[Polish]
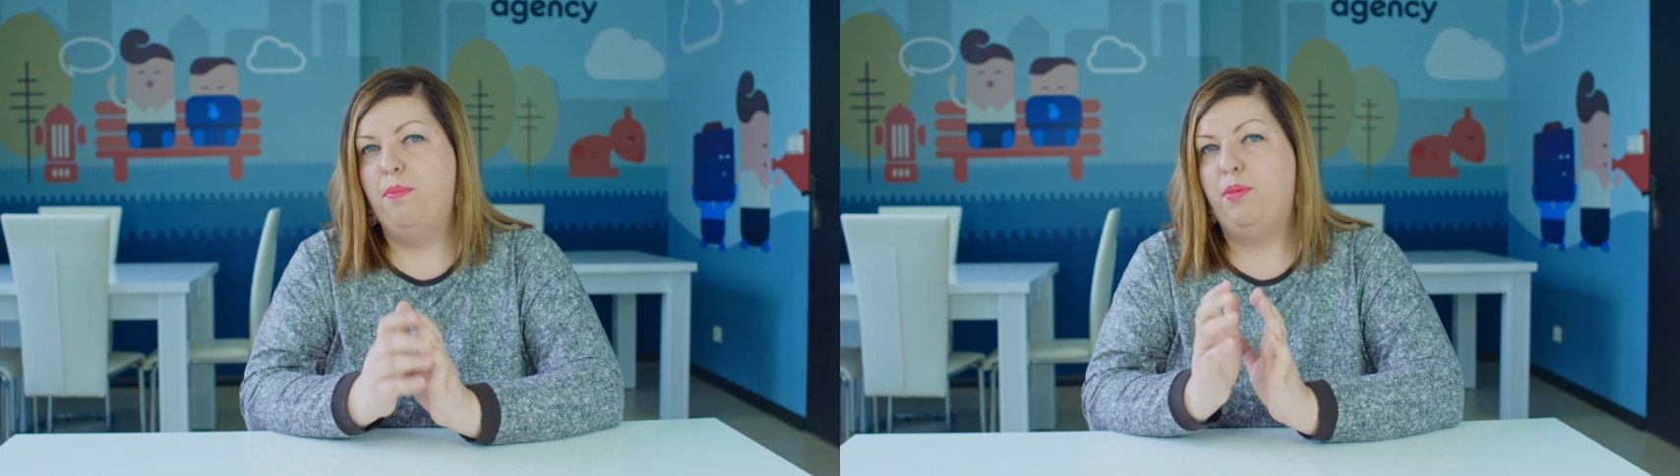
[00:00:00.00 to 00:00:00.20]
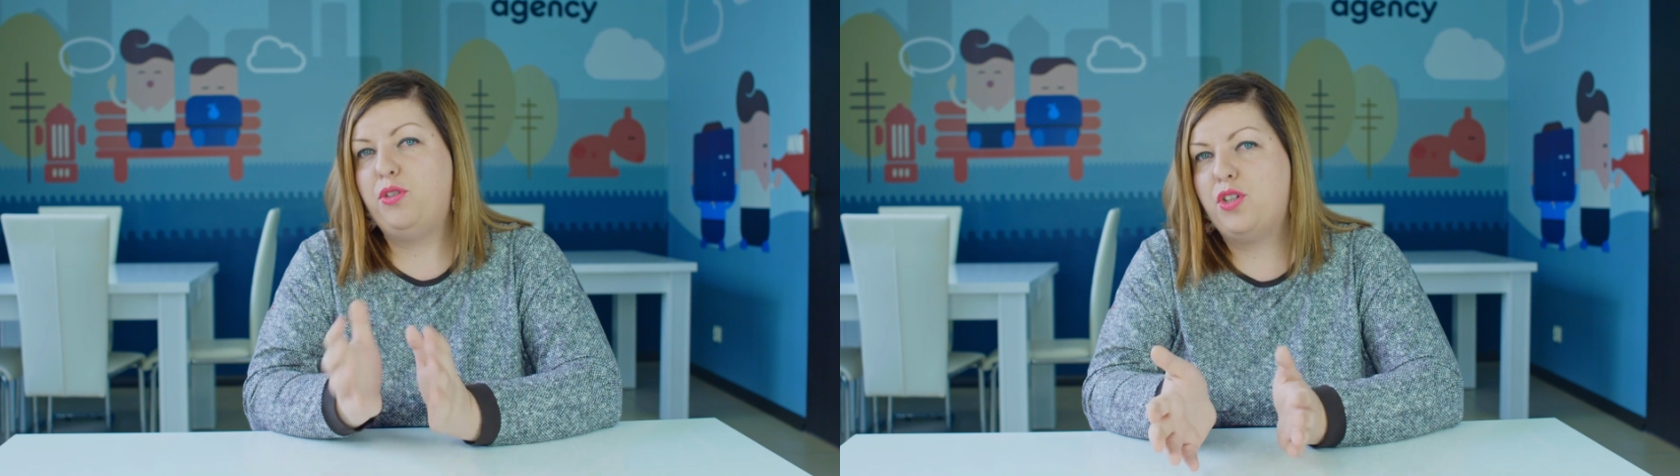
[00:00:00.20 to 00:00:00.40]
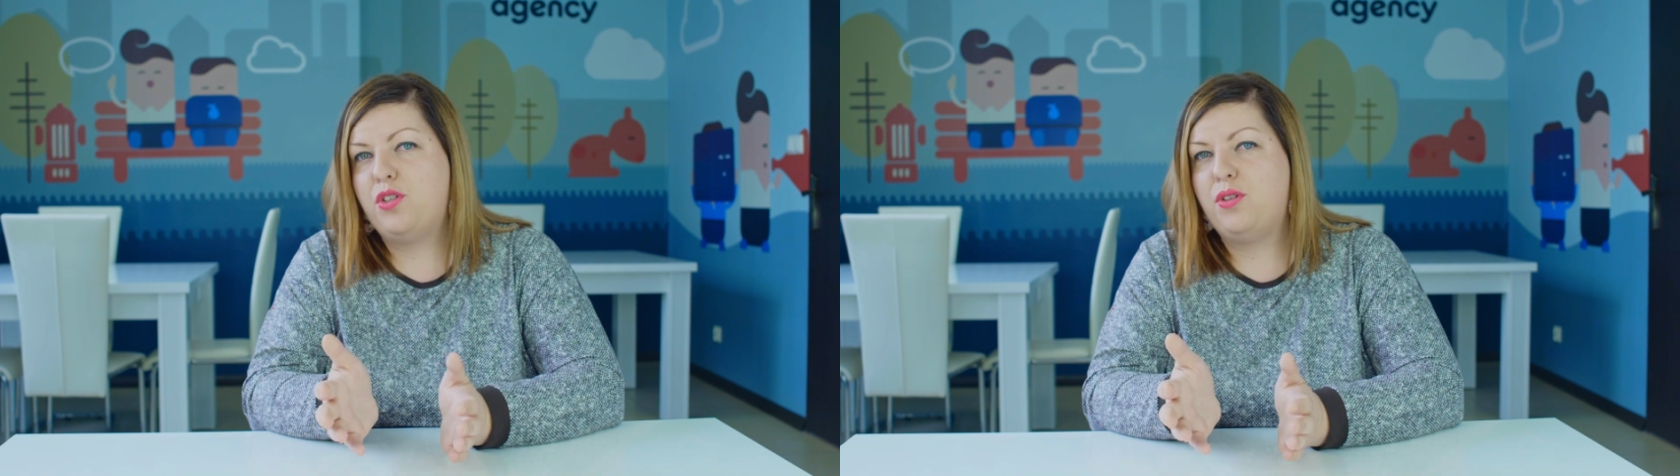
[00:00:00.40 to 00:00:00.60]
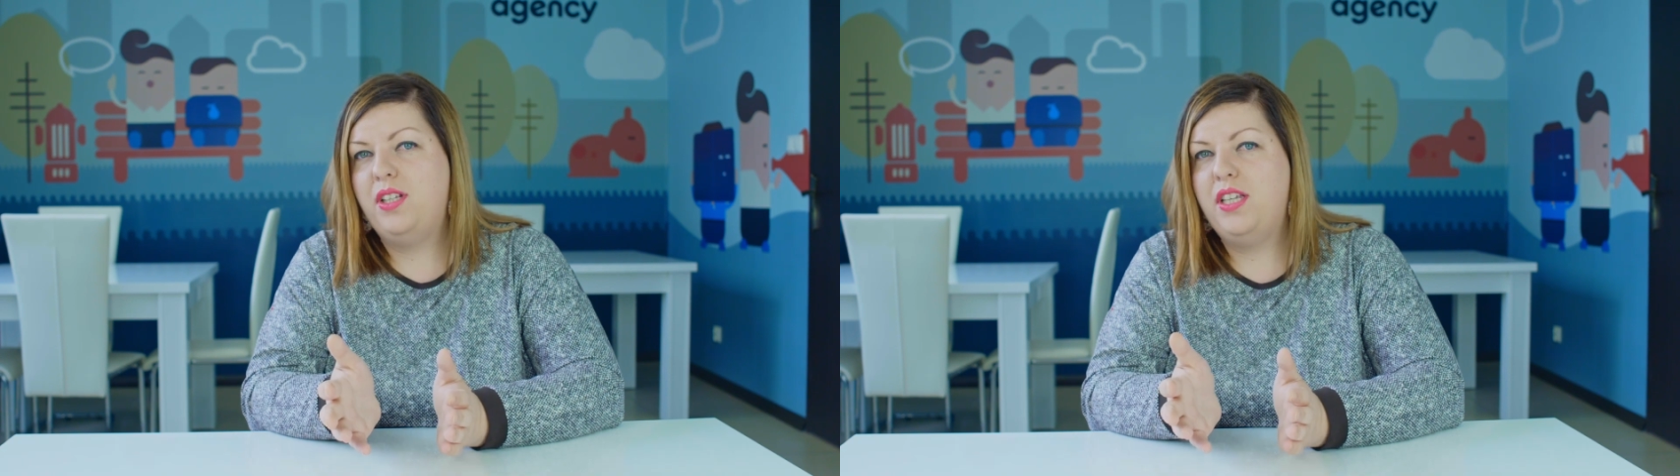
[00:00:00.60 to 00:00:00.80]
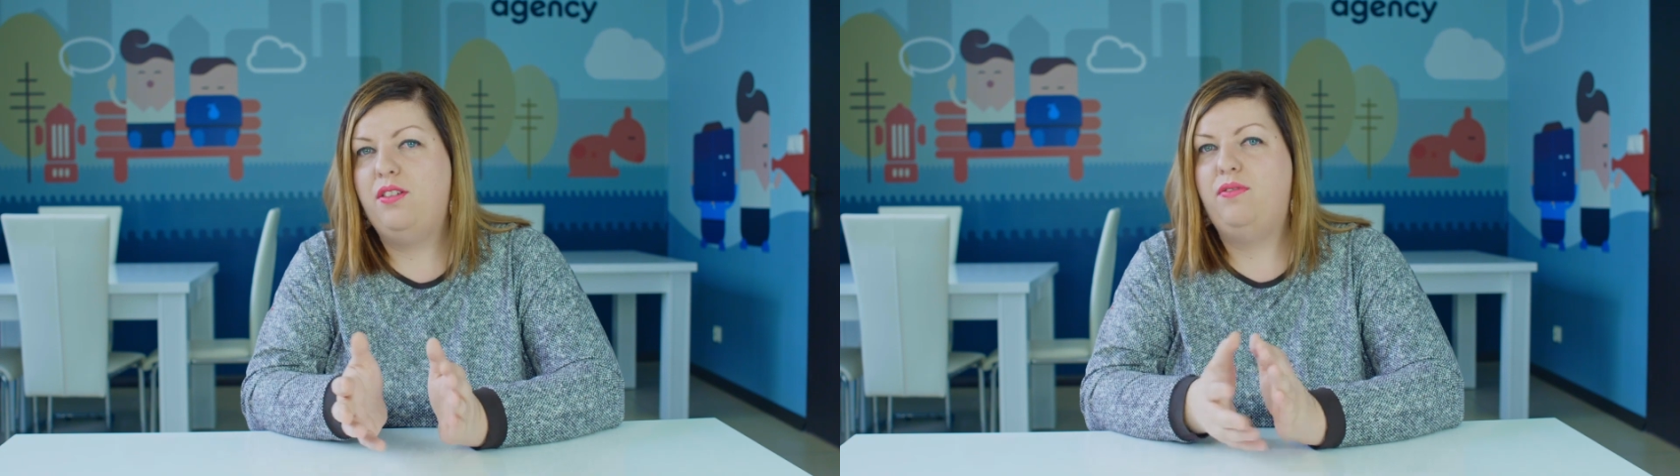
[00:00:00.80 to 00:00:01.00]
Podczas
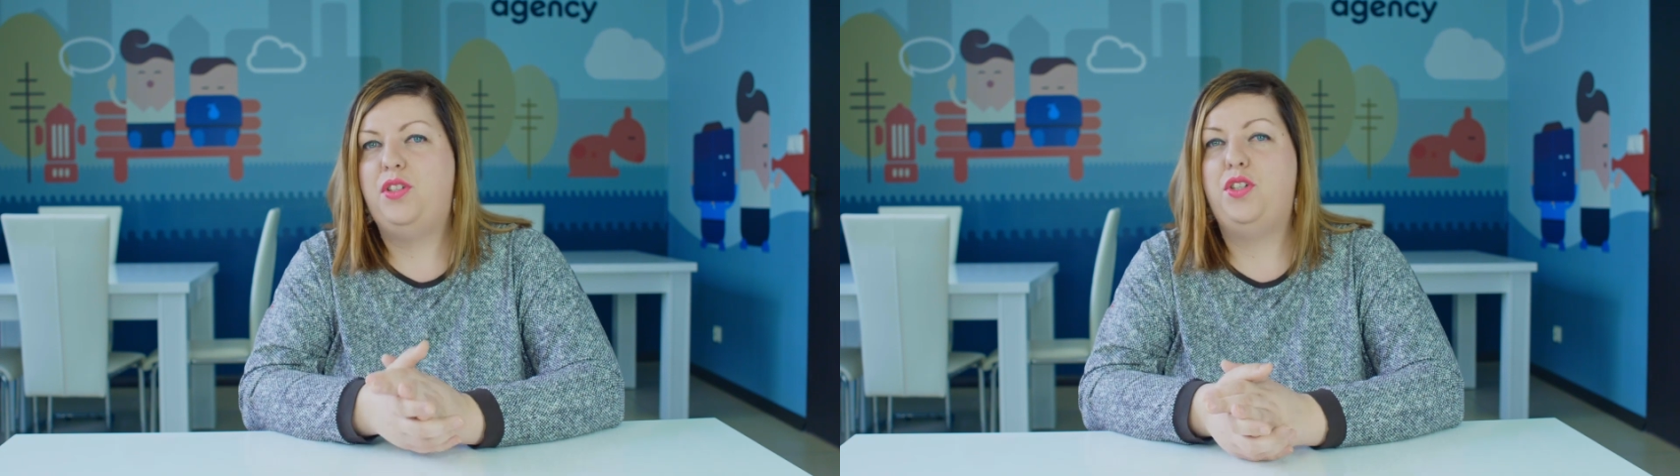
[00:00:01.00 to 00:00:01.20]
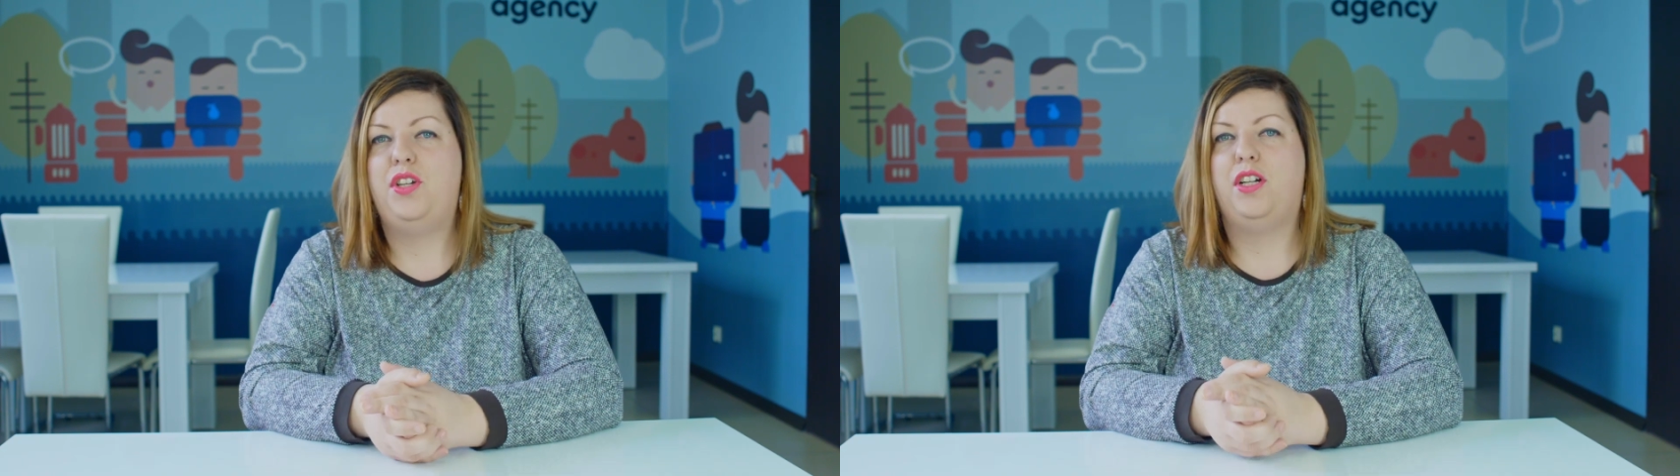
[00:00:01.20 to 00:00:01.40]
szkolenia dowiecie się,